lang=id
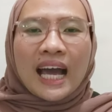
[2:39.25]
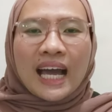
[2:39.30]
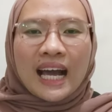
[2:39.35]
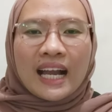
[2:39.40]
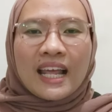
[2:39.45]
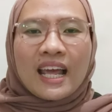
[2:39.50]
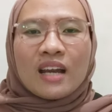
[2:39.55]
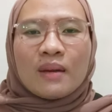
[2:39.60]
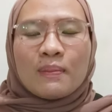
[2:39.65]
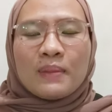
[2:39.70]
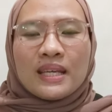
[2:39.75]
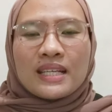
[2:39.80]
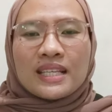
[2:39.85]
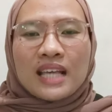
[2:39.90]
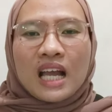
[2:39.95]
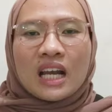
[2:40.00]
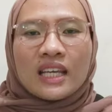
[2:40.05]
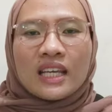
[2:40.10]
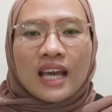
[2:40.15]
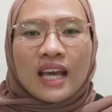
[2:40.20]
Kalian
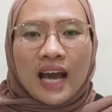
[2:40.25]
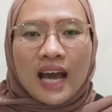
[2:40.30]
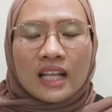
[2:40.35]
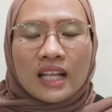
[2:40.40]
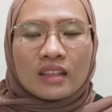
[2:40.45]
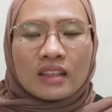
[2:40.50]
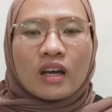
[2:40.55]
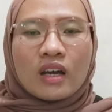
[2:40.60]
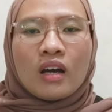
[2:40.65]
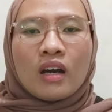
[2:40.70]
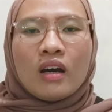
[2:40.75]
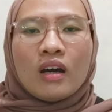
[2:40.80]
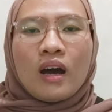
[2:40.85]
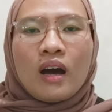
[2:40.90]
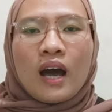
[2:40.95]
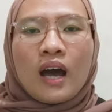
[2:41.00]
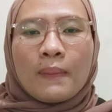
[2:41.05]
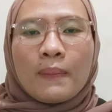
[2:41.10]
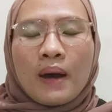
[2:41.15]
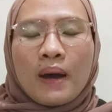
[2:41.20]
bisa lihat
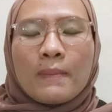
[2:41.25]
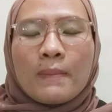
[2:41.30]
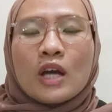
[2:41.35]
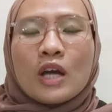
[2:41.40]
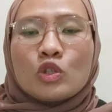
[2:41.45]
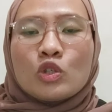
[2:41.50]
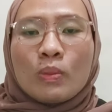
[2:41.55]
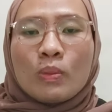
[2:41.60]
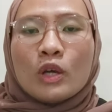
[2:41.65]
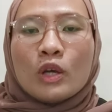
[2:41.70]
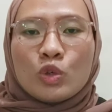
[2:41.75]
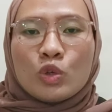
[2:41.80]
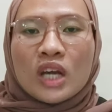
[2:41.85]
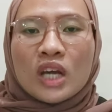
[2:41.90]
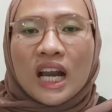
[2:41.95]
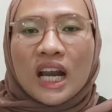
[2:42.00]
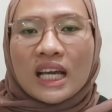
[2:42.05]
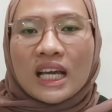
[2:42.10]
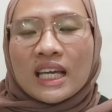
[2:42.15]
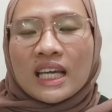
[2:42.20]
apa baju-baju
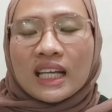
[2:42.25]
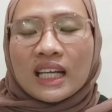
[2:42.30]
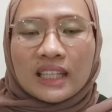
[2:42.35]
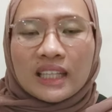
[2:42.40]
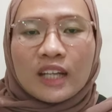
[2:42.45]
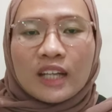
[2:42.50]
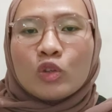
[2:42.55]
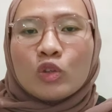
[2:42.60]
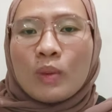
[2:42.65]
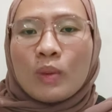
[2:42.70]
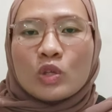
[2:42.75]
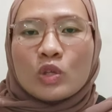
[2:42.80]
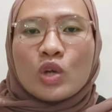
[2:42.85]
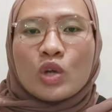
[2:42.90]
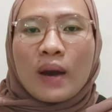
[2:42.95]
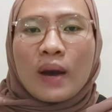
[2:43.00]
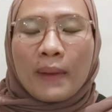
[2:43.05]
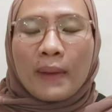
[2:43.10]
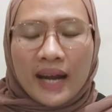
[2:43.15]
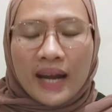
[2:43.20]
yang lagi ngetren tuh
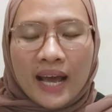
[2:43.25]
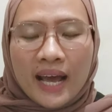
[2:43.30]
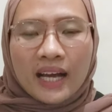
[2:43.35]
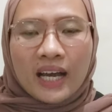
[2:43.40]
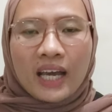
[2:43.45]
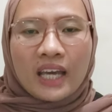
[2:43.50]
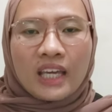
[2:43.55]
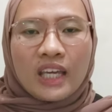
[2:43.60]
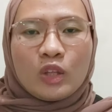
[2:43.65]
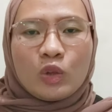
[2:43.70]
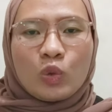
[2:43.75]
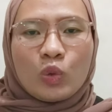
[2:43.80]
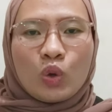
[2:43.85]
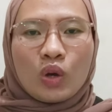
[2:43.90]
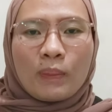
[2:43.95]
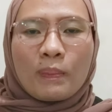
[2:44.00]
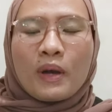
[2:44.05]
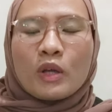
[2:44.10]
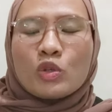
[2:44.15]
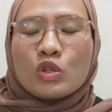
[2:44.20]
baju yang mana kayak
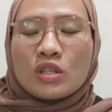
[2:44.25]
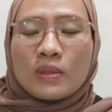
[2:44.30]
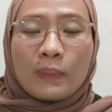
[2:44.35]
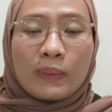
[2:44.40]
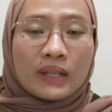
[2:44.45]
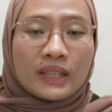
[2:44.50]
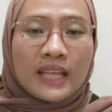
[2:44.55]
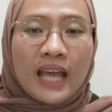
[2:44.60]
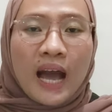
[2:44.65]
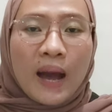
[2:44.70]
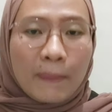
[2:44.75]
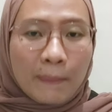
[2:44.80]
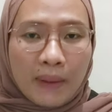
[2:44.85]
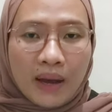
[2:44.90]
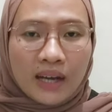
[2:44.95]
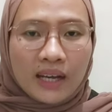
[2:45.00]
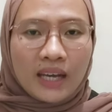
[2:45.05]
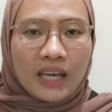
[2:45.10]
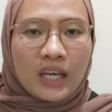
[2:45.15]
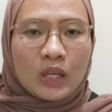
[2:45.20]
gitu baju seperti
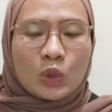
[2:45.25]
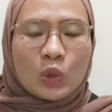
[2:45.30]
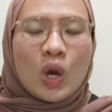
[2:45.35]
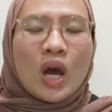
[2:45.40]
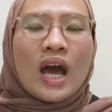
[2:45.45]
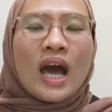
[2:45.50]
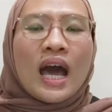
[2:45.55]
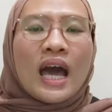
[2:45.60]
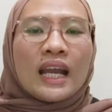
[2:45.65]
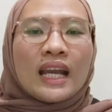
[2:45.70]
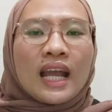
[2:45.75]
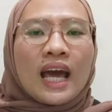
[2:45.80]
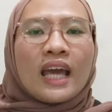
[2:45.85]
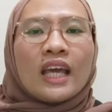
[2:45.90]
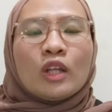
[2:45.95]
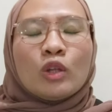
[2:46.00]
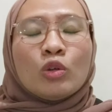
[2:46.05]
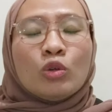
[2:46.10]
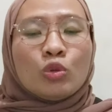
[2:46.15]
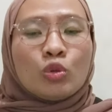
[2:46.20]
apa kayak gitu
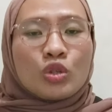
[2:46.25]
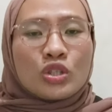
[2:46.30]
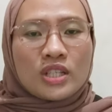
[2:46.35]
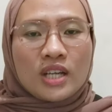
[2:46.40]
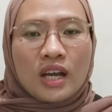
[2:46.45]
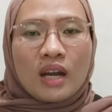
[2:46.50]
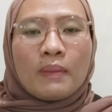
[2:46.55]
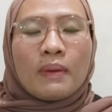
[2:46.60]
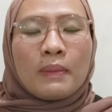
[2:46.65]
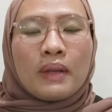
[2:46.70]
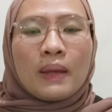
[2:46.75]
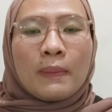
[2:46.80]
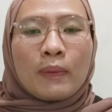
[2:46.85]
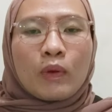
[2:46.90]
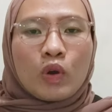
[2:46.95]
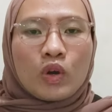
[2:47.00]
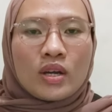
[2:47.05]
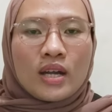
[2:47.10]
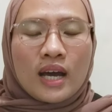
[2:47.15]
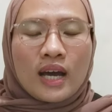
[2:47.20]
nah itu untuk cara
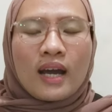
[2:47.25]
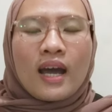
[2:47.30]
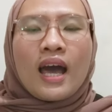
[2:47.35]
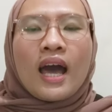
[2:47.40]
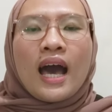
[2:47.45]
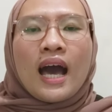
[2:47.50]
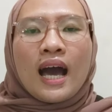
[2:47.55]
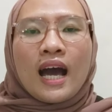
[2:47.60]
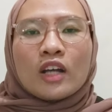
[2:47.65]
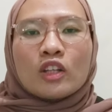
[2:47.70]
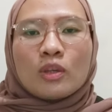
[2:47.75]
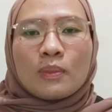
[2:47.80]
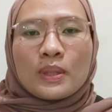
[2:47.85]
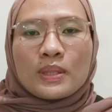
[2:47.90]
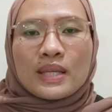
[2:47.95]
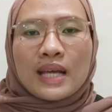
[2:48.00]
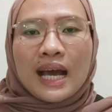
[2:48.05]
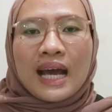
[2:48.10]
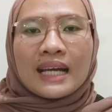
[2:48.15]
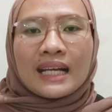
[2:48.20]
memilih produk atau
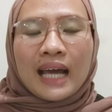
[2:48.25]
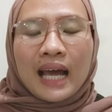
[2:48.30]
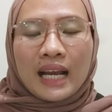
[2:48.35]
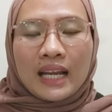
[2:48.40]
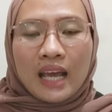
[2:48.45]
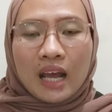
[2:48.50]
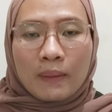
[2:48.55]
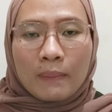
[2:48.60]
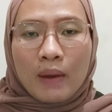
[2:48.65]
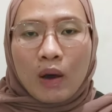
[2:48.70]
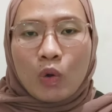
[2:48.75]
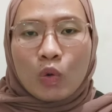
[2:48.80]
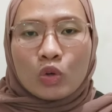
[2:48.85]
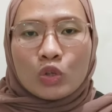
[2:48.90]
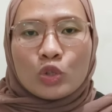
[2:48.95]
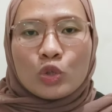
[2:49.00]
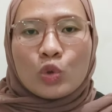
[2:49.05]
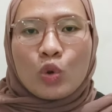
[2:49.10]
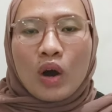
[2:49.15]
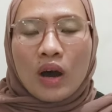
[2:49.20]
misalkan kalian
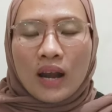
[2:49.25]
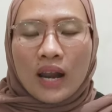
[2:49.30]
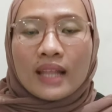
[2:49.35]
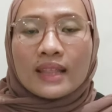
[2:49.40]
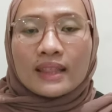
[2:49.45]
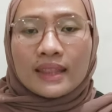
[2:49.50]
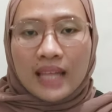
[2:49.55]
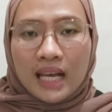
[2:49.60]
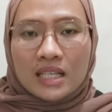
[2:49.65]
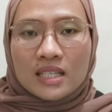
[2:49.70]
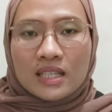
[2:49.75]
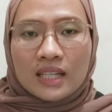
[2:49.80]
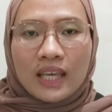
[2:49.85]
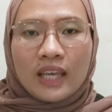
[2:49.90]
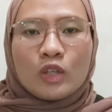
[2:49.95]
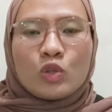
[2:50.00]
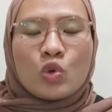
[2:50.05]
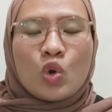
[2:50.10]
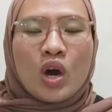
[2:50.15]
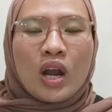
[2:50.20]
mau jualan tas
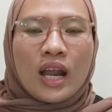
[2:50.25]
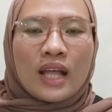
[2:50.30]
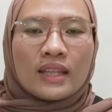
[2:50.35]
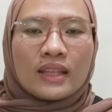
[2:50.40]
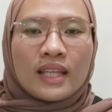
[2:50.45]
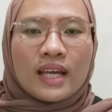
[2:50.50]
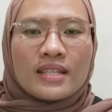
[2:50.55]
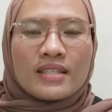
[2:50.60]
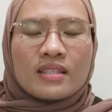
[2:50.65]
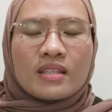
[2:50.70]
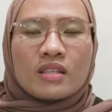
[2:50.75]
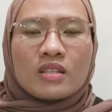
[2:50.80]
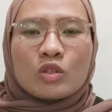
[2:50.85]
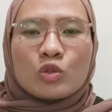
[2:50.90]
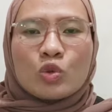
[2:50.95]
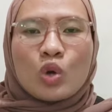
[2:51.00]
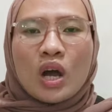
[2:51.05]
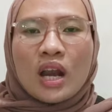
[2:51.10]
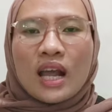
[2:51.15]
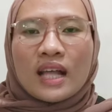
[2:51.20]
nih jualan
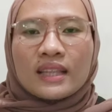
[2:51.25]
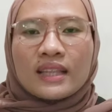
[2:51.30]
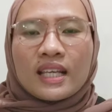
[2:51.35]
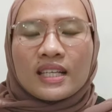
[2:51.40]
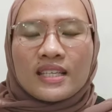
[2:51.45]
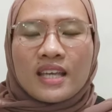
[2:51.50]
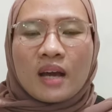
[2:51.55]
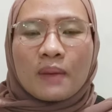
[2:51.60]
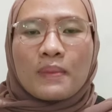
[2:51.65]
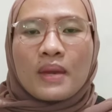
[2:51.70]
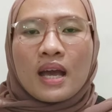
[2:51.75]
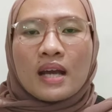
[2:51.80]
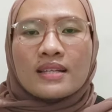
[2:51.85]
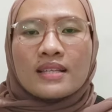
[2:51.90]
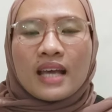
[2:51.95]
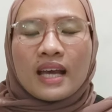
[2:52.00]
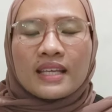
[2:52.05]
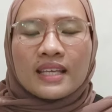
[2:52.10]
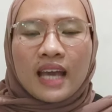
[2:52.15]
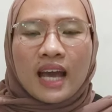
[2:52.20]
tas jualan tas yang
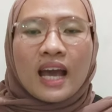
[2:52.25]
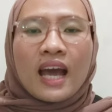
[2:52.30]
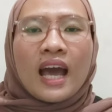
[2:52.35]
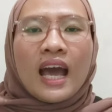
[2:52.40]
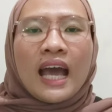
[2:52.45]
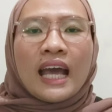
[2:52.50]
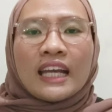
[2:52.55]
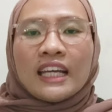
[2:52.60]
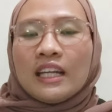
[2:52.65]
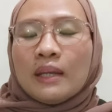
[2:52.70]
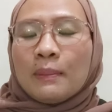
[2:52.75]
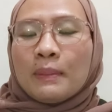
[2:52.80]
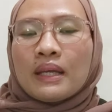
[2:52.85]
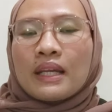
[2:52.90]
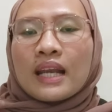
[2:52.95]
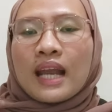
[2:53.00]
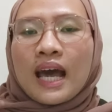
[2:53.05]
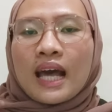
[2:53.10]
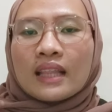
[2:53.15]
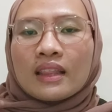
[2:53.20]
biasanya
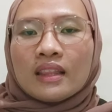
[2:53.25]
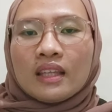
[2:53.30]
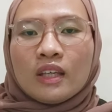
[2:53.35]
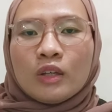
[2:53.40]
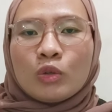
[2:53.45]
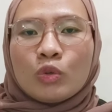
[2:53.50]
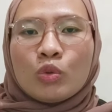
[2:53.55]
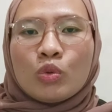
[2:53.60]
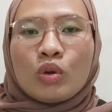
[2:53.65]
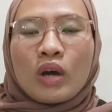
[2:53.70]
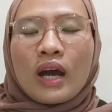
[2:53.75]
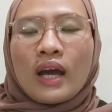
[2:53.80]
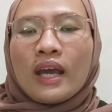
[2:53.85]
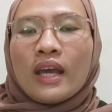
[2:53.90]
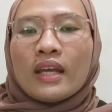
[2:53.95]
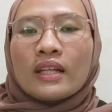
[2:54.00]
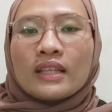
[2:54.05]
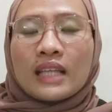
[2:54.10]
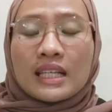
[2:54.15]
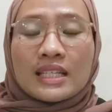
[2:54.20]
diminati tuh
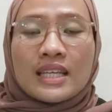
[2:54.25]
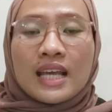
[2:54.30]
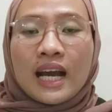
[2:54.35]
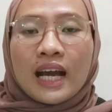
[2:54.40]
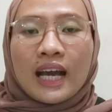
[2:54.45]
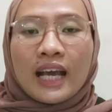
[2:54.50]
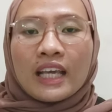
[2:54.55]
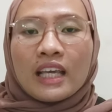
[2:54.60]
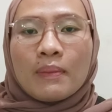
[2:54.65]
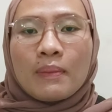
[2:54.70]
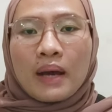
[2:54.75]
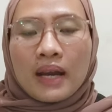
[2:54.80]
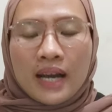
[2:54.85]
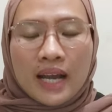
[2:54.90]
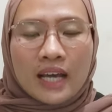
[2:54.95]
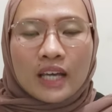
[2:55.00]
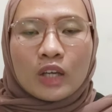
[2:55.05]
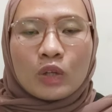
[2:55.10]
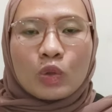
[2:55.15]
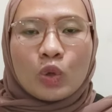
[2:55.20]
kayak tas yang kayak
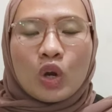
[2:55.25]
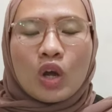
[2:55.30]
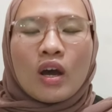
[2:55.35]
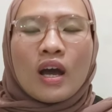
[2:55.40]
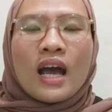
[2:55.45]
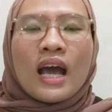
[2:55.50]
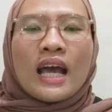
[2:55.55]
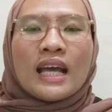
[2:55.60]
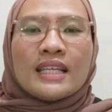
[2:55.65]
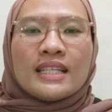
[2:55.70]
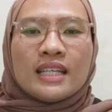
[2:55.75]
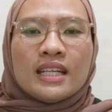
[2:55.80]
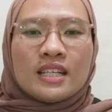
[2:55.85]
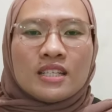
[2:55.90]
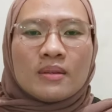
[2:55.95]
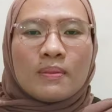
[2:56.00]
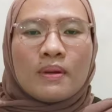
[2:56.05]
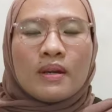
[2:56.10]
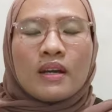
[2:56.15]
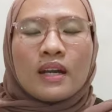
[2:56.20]
gimana gitu loh
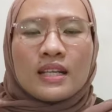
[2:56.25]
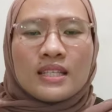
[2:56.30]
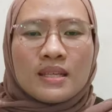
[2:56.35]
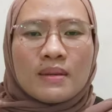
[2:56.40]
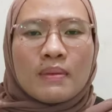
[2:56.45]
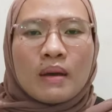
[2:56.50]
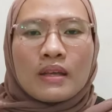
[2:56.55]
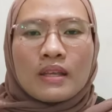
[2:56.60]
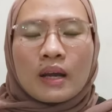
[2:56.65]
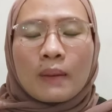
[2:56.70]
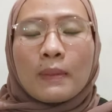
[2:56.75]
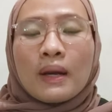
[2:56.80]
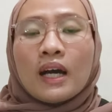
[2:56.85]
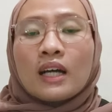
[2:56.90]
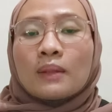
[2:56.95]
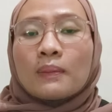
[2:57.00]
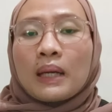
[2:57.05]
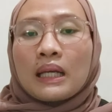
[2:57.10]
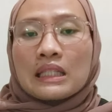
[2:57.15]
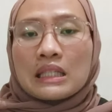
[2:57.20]
jadi sebenarnya sih banyak
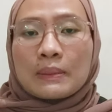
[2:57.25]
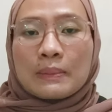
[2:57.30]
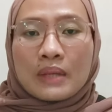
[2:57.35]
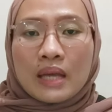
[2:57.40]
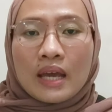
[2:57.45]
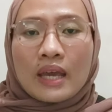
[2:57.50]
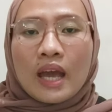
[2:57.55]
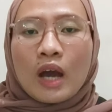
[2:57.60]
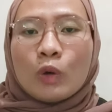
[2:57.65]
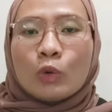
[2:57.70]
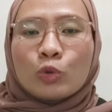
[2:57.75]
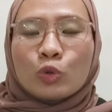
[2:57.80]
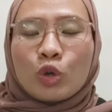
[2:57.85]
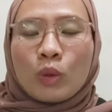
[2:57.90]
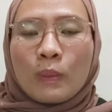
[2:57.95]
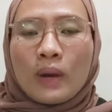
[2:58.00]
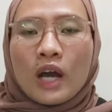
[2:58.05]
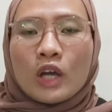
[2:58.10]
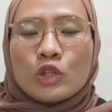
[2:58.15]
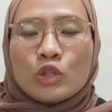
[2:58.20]
banget macamnya ya
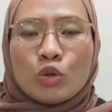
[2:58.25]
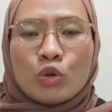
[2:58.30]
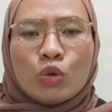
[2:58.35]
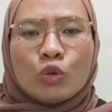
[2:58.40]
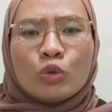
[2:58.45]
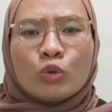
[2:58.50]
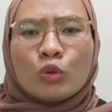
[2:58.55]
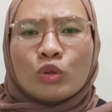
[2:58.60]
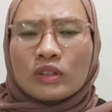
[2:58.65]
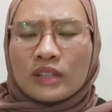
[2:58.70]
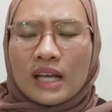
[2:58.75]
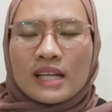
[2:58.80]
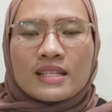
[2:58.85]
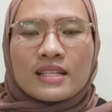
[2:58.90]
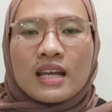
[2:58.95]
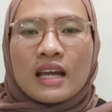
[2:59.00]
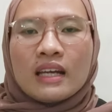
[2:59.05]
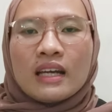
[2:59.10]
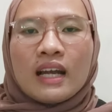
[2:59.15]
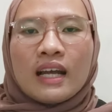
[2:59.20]
untuk baju untuk
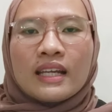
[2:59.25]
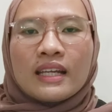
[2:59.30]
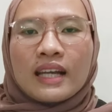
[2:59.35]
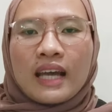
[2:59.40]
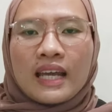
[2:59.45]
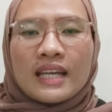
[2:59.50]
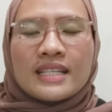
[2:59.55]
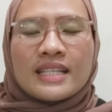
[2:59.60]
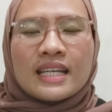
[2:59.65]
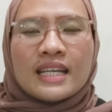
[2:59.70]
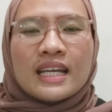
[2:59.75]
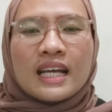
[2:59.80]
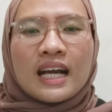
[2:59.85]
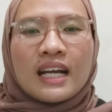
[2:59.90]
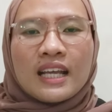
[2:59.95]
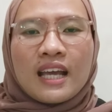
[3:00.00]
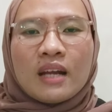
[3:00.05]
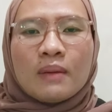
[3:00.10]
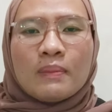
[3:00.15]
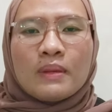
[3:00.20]
tas dan lain-lain jadi
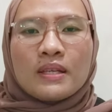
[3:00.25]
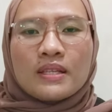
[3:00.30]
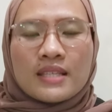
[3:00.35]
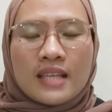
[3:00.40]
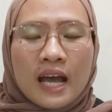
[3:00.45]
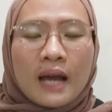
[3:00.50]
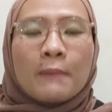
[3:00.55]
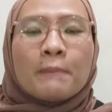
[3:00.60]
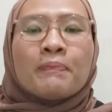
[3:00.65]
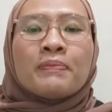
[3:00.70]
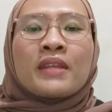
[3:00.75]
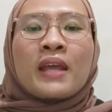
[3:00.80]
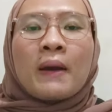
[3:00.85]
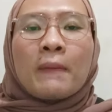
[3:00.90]
kalian bisa